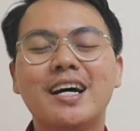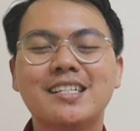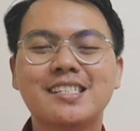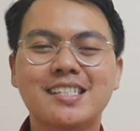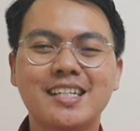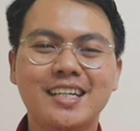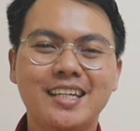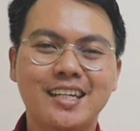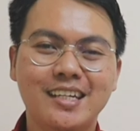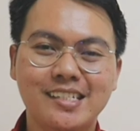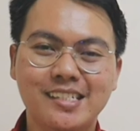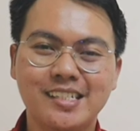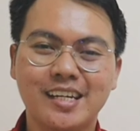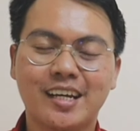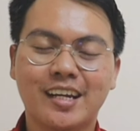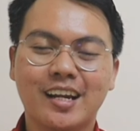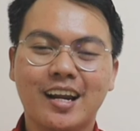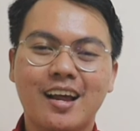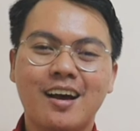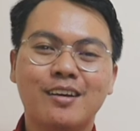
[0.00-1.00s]
Masih di
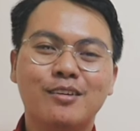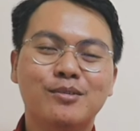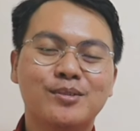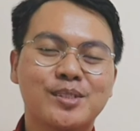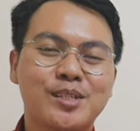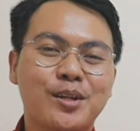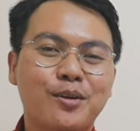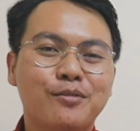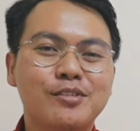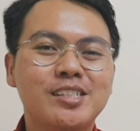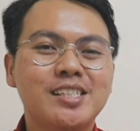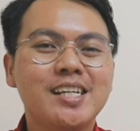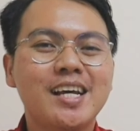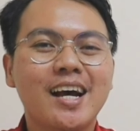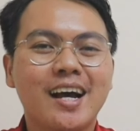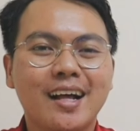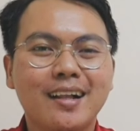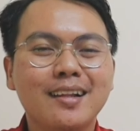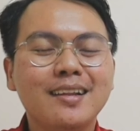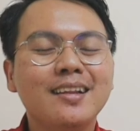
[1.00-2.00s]
channel Agung Sel
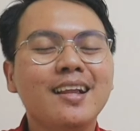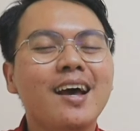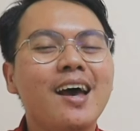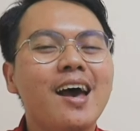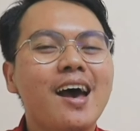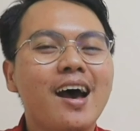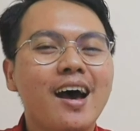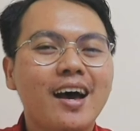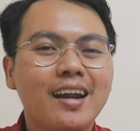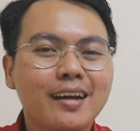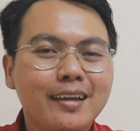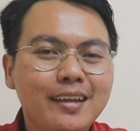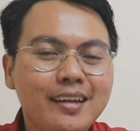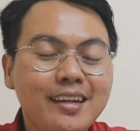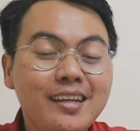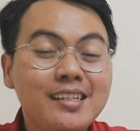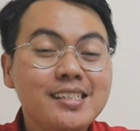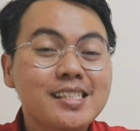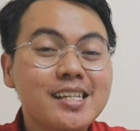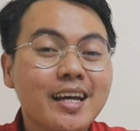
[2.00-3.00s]
Official
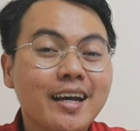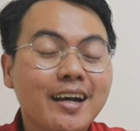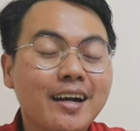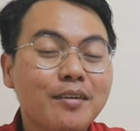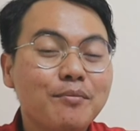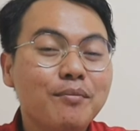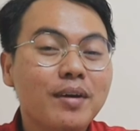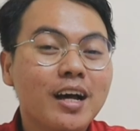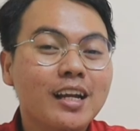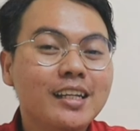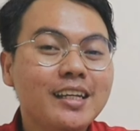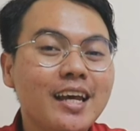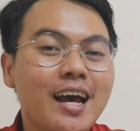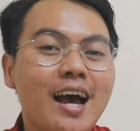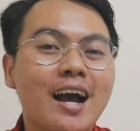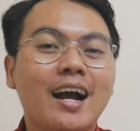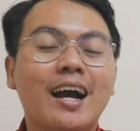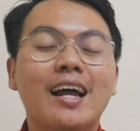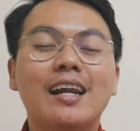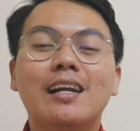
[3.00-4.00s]
Hari ini saya kembali
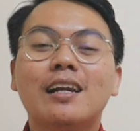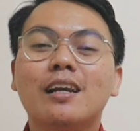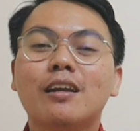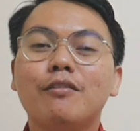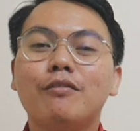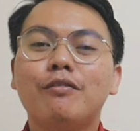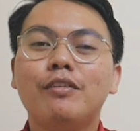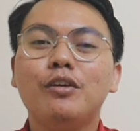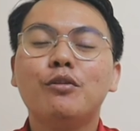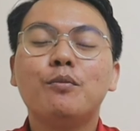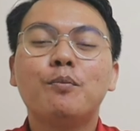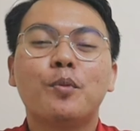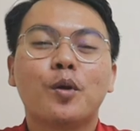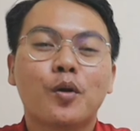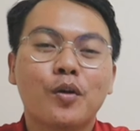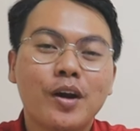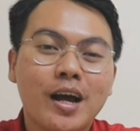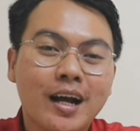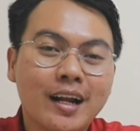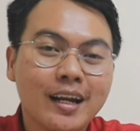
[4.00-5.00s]
akan review
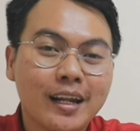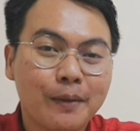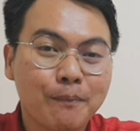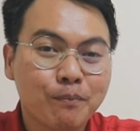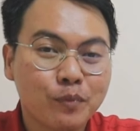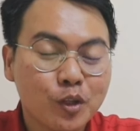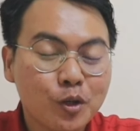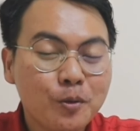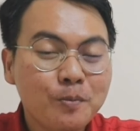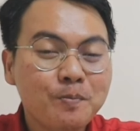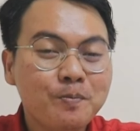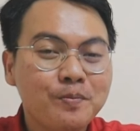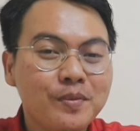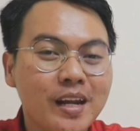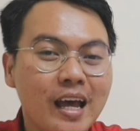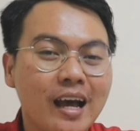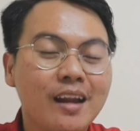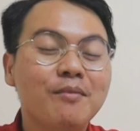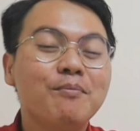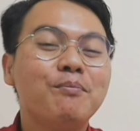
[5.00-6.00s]
produk laptop
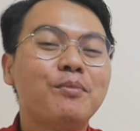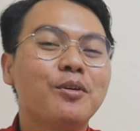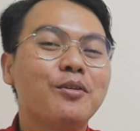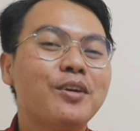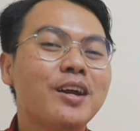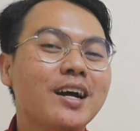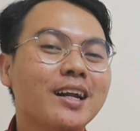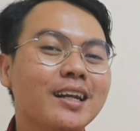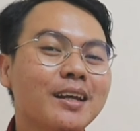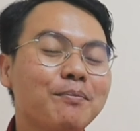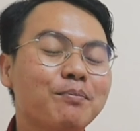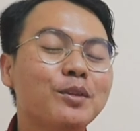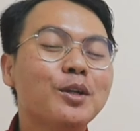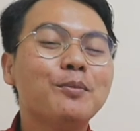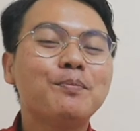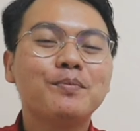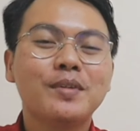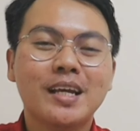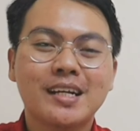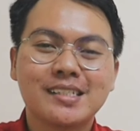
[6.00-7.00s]
Dan produk
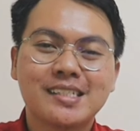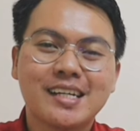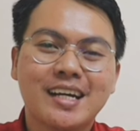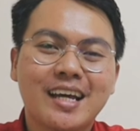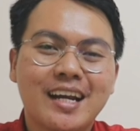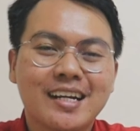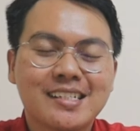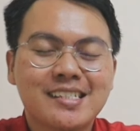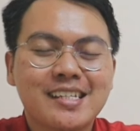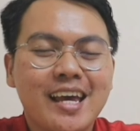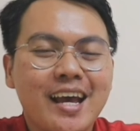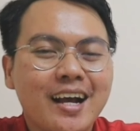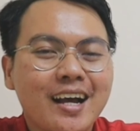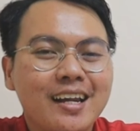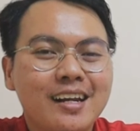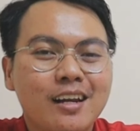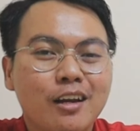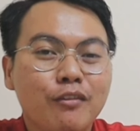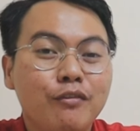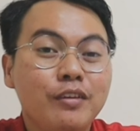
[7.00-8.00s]
laptop yang sekarang saya
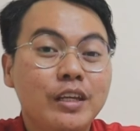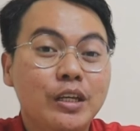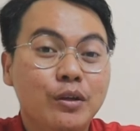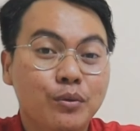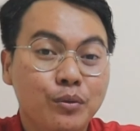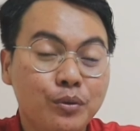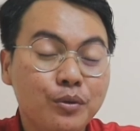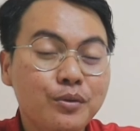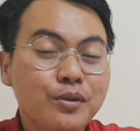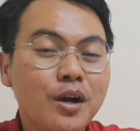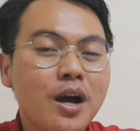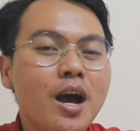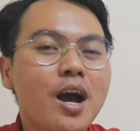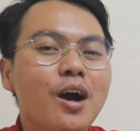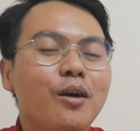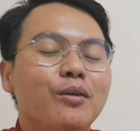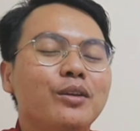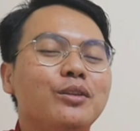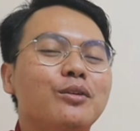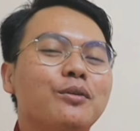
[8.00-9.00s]
akan review
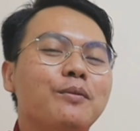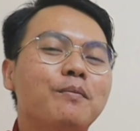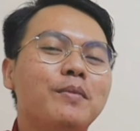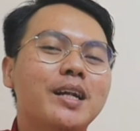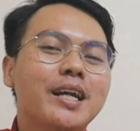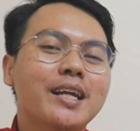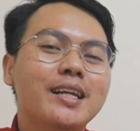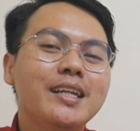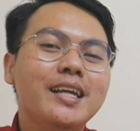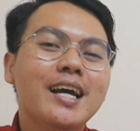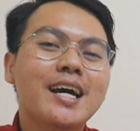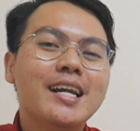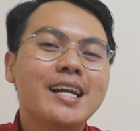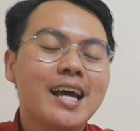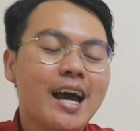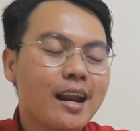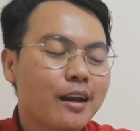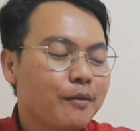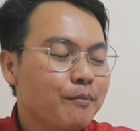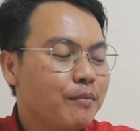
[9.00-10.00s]
Untuk brandnya
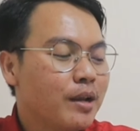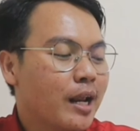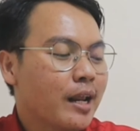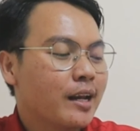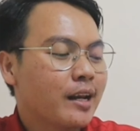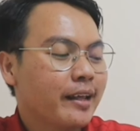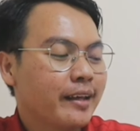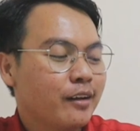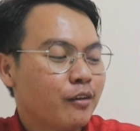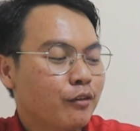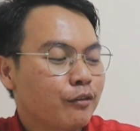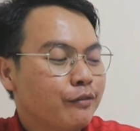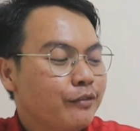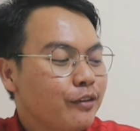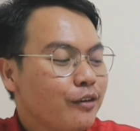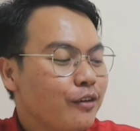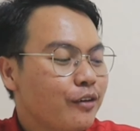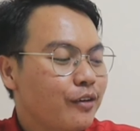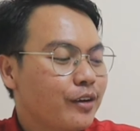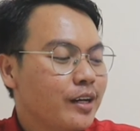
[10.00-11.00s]
dari brand
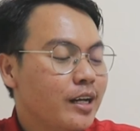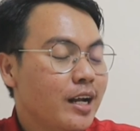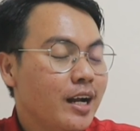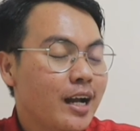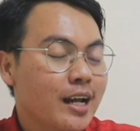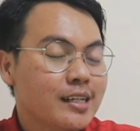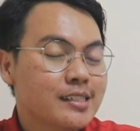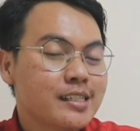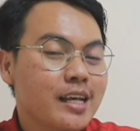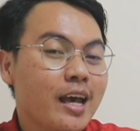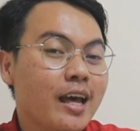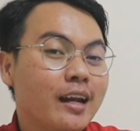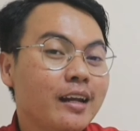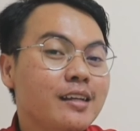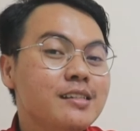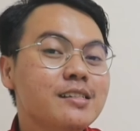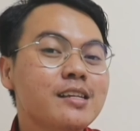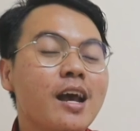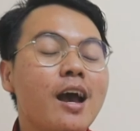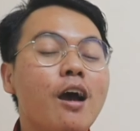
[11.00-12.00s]
Lenovo Dengan
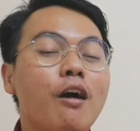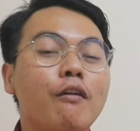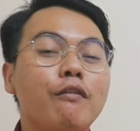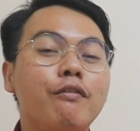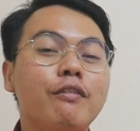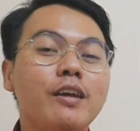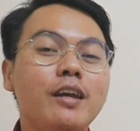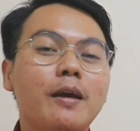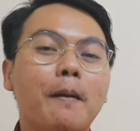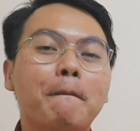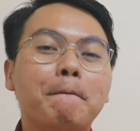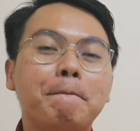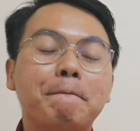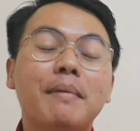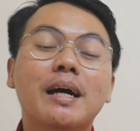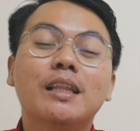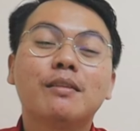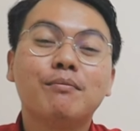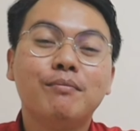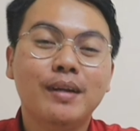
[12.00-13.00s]
series
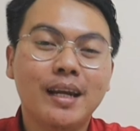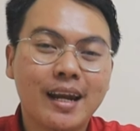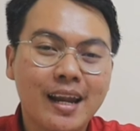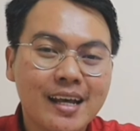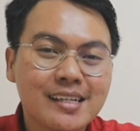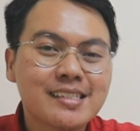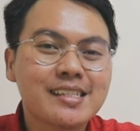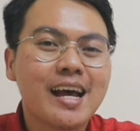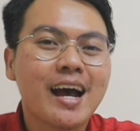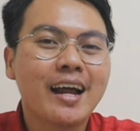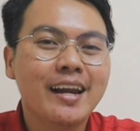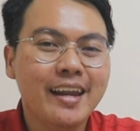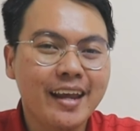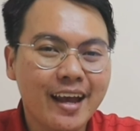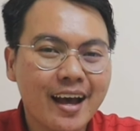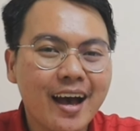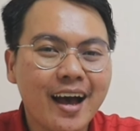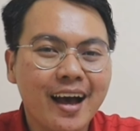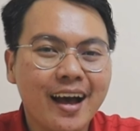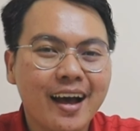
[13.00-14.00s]

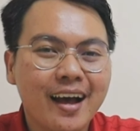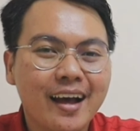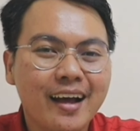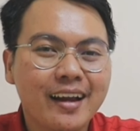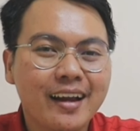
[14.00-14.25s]
V14ADA.